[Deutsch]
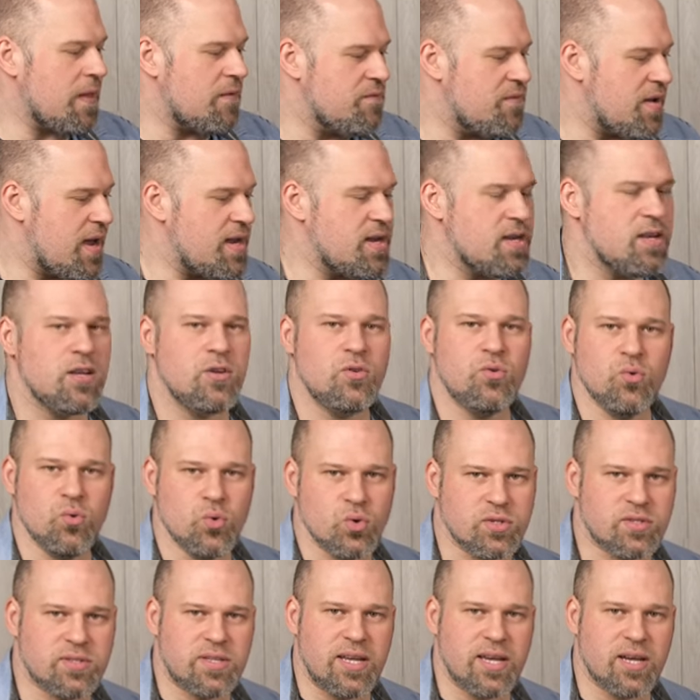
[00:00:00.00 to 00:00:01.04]
Wenn
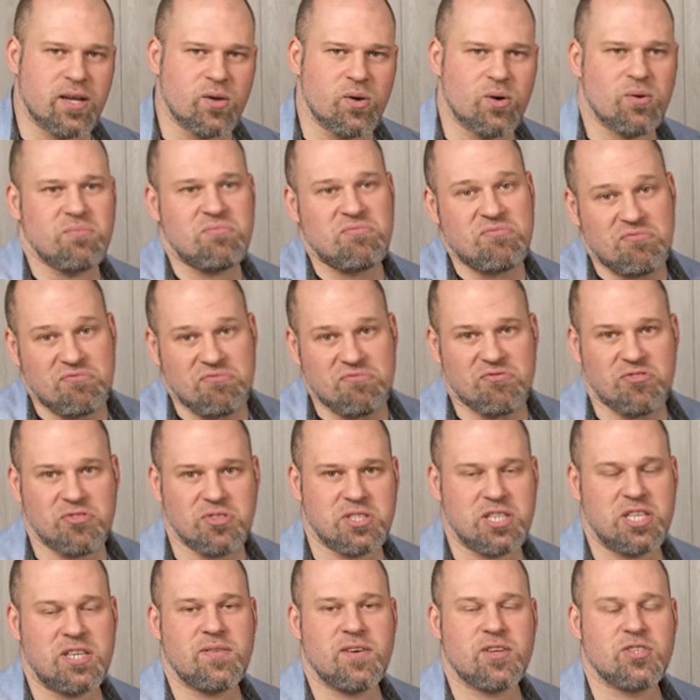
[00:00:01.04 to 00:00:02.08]
nur Stereo, würde ich